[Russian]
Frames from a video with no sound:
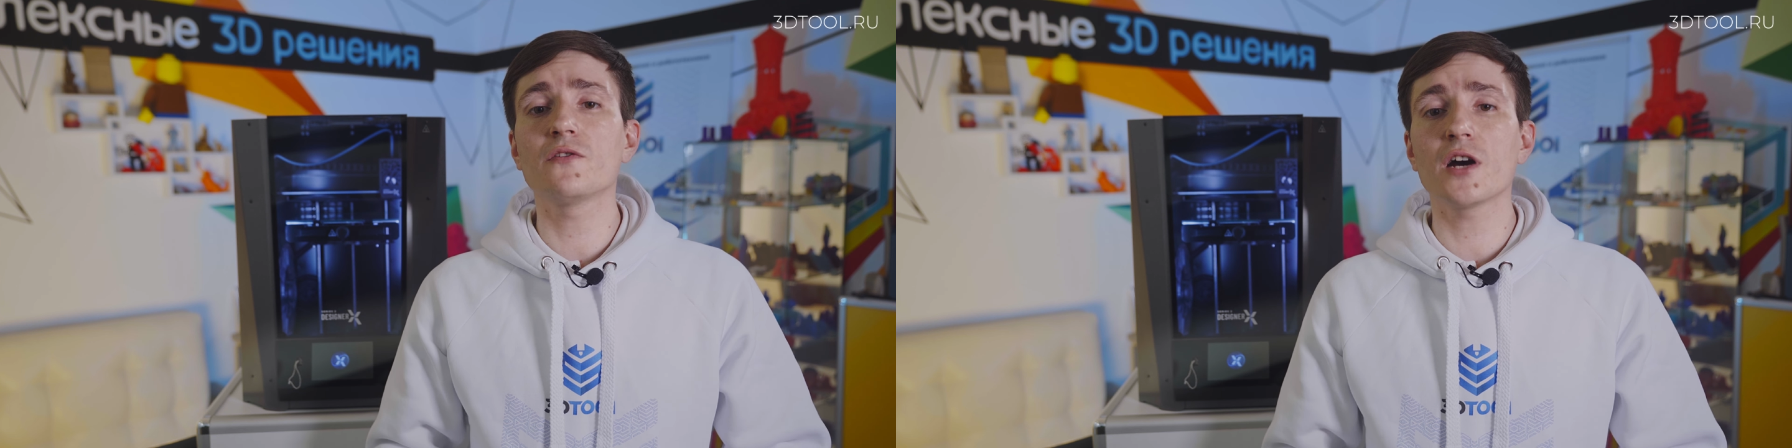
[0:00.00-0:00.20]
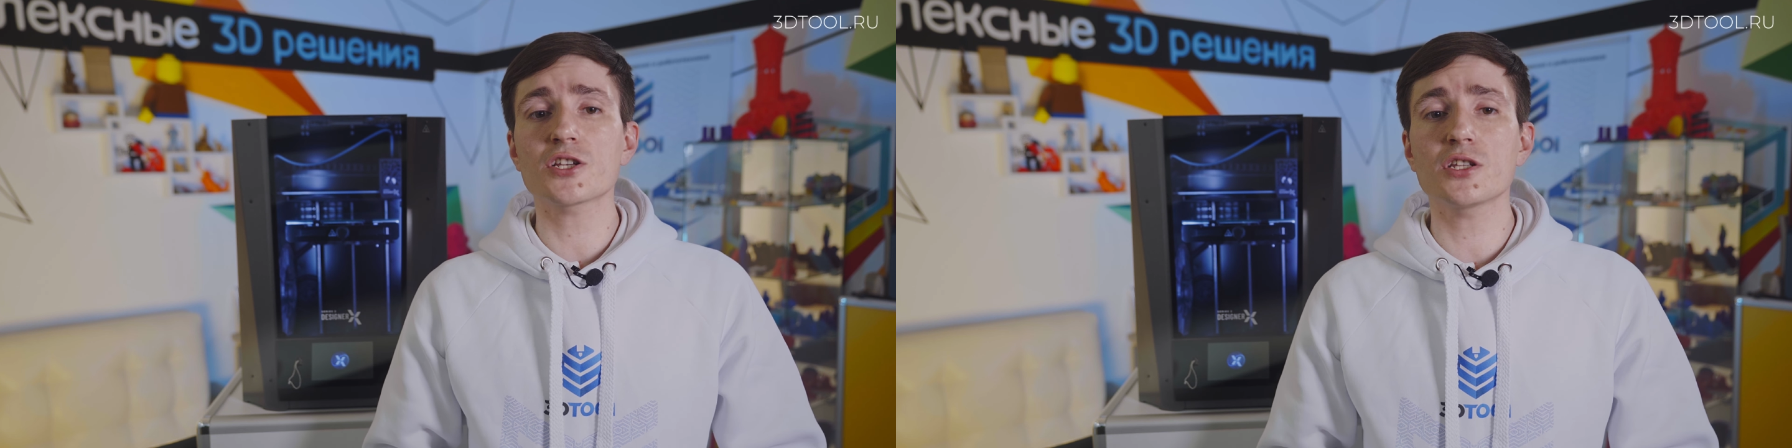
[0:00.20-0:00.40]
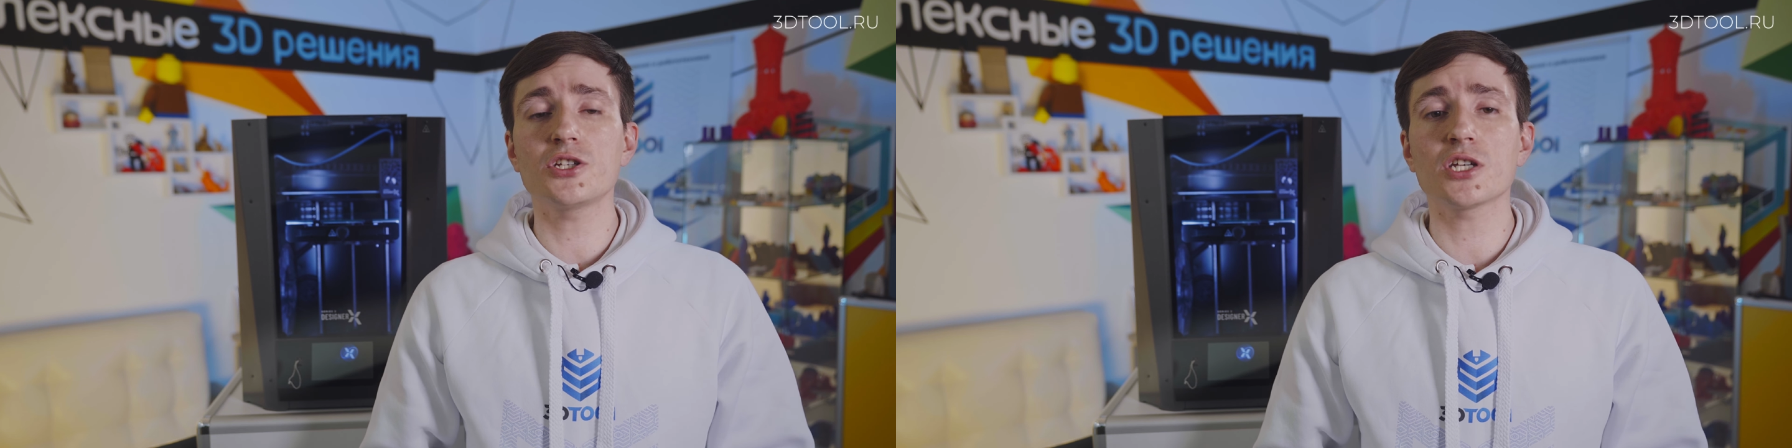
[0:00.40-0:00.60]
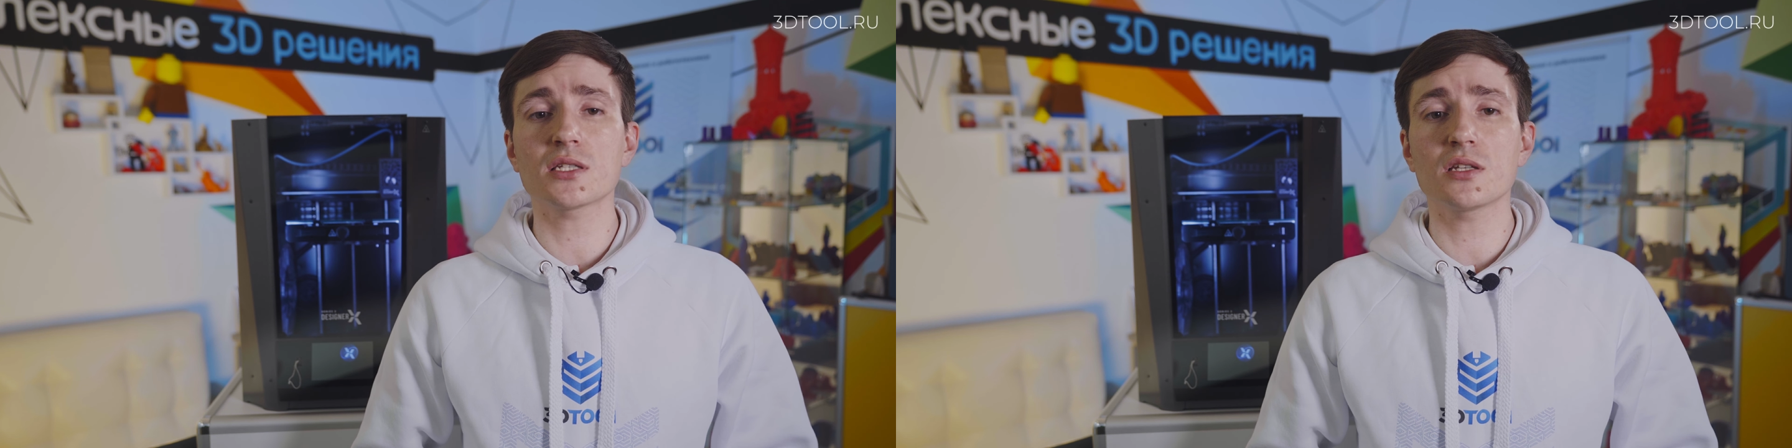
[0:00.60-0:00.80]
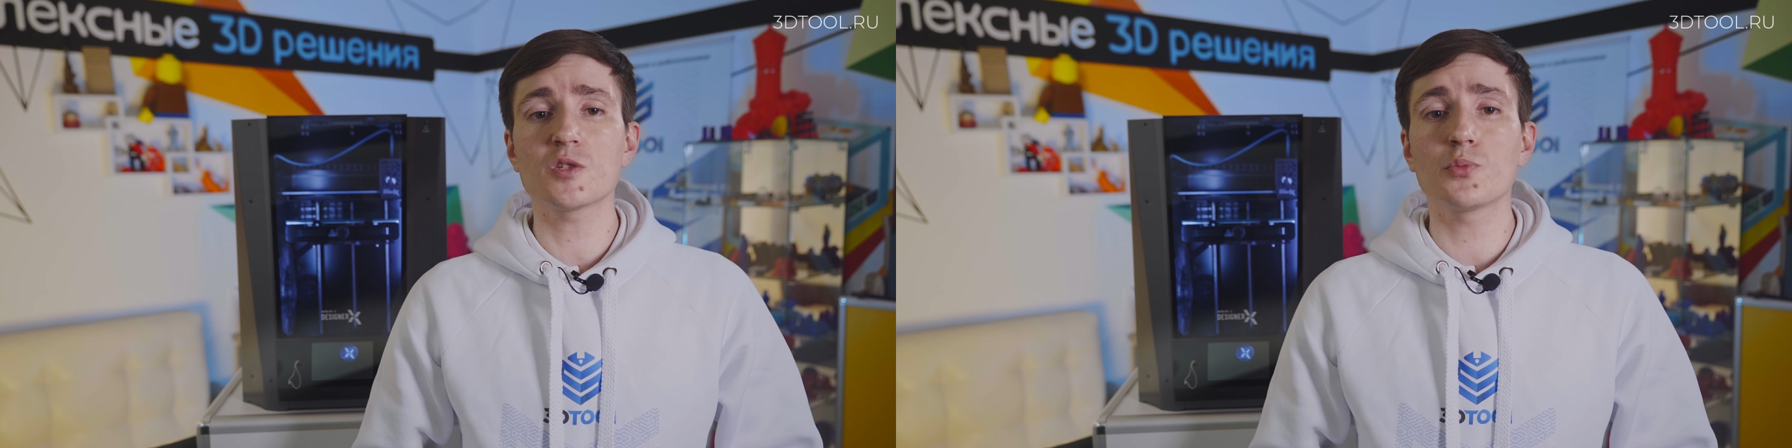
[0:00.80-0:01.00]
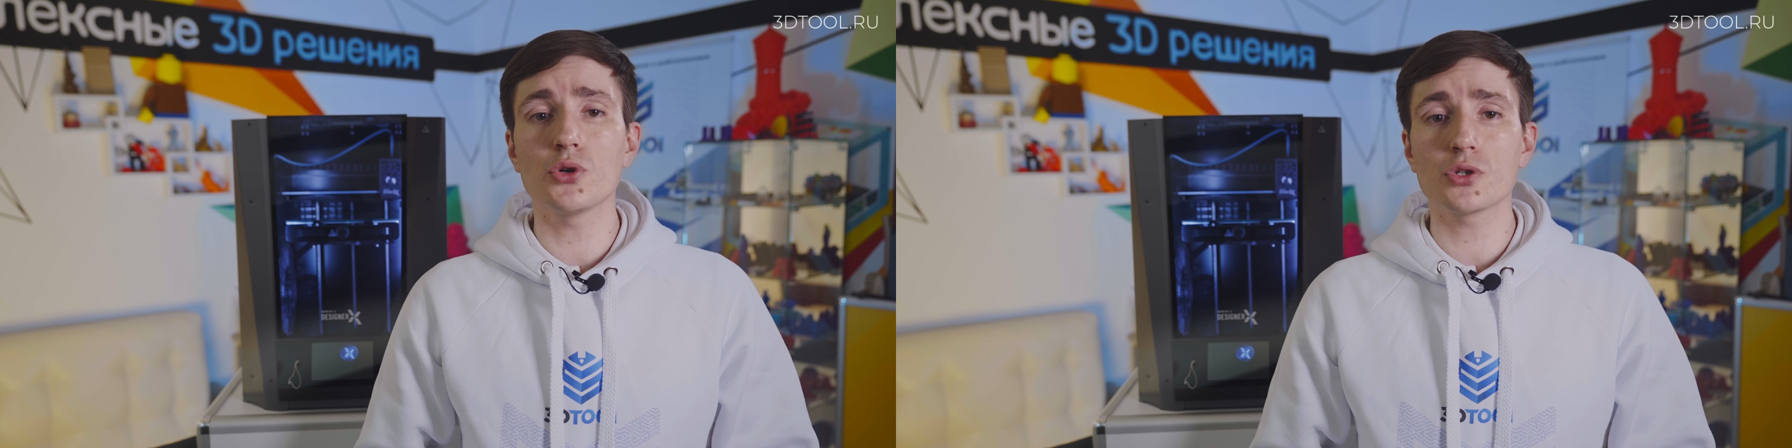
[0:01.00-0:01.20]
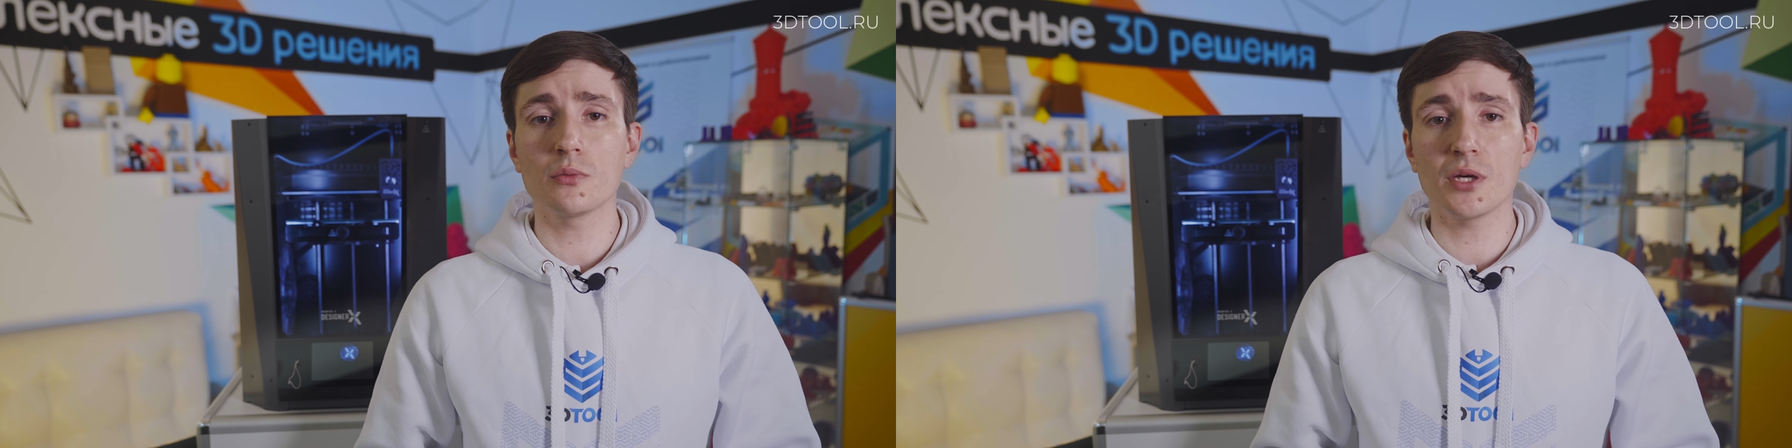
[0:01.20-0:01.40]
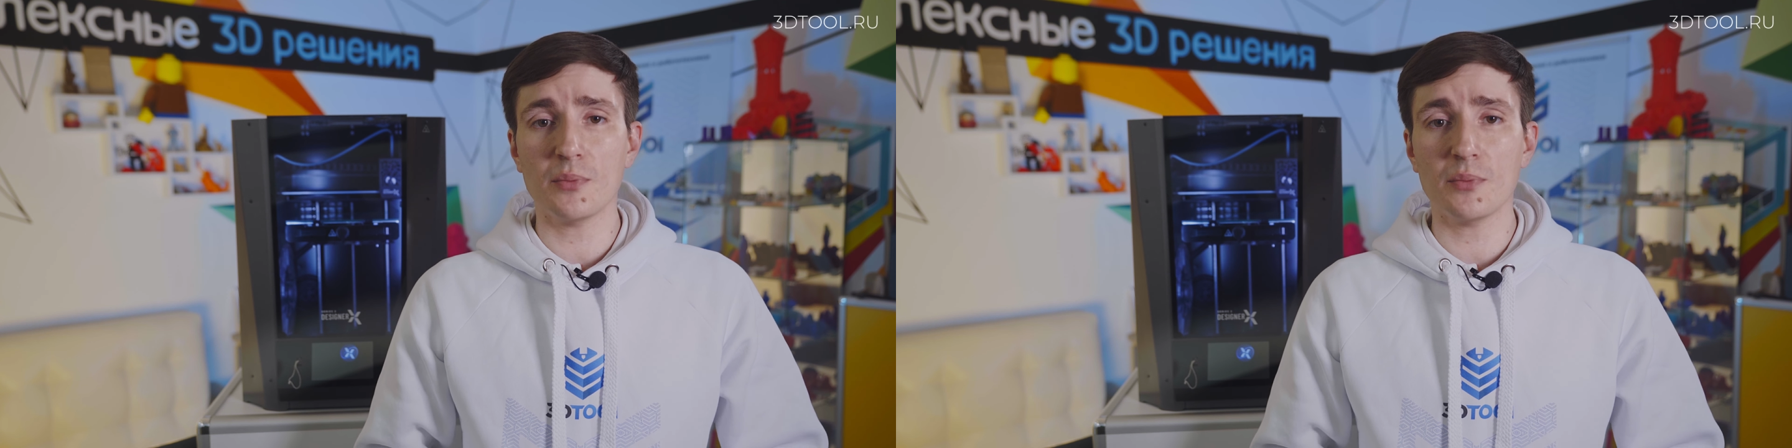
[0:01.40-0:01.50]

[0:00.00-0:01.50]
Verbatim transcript: важные часто используемые